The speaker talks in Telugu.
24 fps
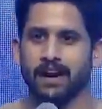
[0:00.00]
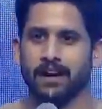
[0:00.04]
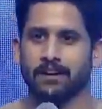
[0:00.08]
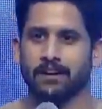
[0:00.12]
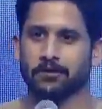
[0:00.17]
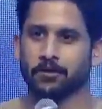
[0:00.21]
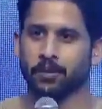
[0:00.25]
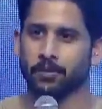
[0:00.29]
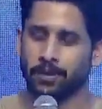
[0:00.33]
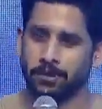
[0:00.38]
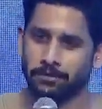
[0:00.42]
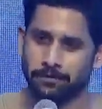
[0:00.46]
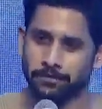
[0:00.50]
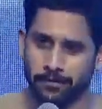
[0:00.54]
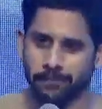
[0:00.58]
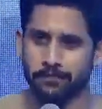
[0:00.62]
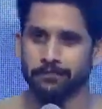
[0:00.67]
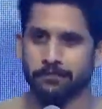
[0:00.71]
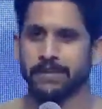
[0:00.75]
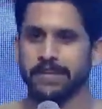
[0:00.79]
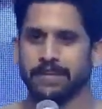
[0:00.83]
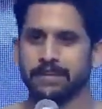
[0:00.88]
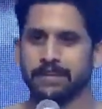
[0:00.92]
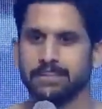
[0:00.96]
అక్టోబర్
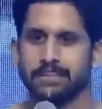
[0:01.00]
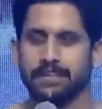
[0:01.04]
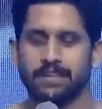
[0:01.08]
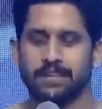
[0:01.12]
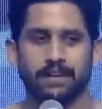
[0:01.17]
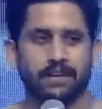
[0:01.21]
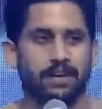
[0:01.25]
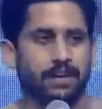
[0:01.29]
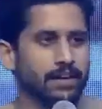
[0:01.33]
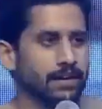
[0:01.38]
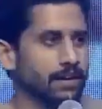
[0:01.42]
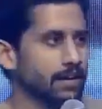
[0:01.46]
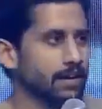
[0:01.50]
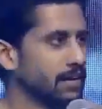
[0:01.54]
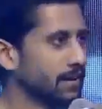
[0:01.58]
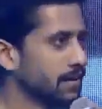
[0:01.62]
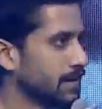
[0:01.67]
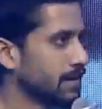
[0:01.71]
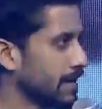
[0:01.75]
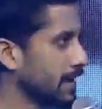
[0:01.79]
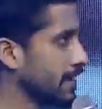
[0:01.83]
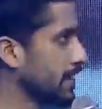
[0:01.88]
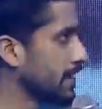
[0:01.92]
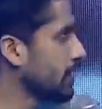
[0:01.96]
ఫిఫ్టీన్త్
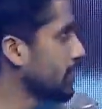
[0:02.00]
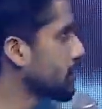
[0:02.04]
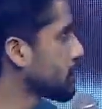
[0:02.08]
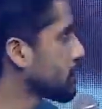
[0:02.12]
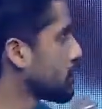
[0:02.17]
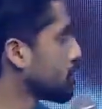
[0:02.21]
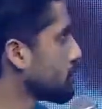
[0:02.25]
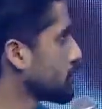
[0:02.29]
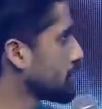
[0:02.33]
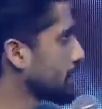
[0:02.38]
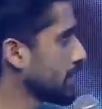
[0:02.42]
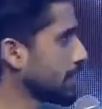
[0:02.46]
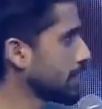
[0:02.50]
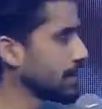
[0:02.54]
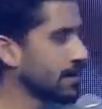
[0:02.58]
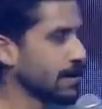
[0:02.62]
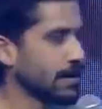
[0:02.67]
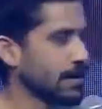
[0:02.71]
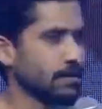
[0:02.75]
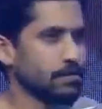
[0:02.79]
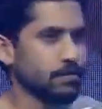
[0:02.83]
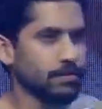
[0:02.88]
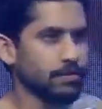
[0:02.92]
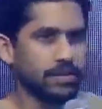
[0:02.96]
ట్రైలర్ చూస్తే
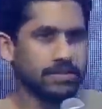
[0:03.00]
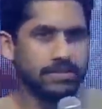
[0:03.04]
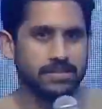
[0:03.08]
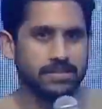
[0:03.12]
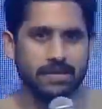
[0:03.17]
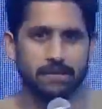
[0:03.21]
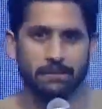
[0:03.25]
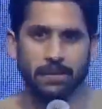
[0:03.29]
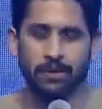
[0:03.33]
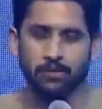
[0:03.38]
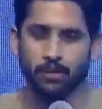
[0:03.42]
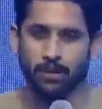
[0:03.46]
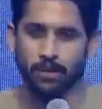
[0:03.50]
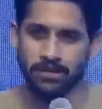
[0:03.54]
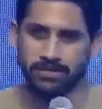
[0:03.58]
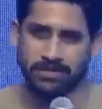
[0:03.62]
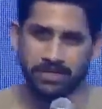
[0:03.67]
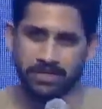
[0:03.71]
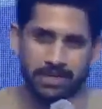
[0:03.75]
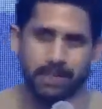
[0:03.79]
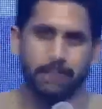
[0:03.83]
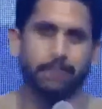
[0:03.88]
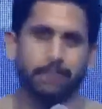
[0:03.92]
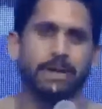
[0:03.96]
నాకు ఈ సినిమా ఒక
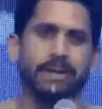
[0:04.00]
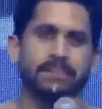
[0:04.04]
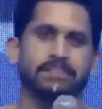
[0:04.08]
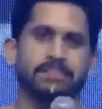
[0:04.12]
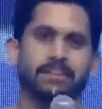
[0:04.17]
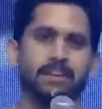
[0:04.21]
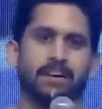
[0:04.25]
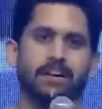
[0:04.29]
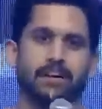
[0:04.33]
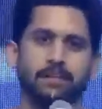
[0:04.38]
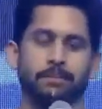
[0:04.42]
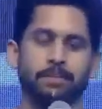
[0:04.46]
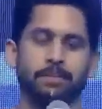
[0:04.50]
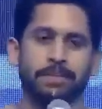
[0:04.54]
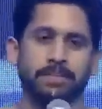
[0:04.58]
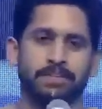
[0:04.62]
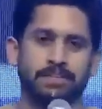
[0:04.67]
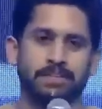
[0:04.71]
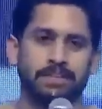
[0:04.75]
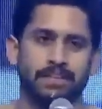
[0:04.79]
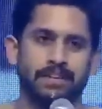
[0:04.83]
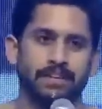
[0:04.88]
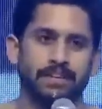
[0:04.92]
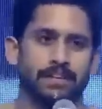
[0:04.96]
సెలబ్రేషన్లా
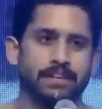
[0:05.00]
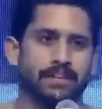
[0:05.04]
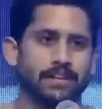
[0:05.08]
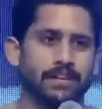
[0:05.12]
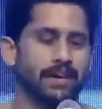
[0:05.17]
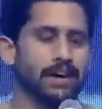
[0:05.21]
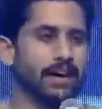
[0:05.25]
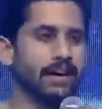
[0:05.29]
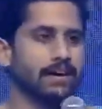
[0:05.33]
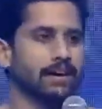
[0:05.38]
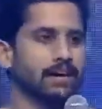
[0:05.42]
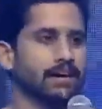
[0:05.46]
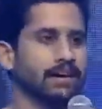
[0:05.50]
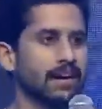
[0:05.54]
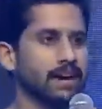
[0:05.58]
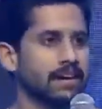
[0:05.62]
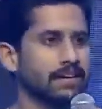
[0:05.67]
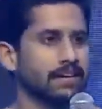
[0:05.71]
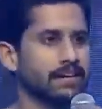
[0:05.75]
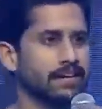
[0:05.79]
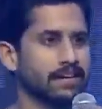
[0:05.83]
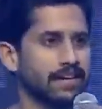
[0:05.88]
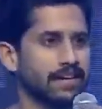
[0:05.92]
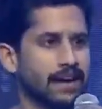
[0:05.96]
అనిపించింది అండ్ ఇలాంటి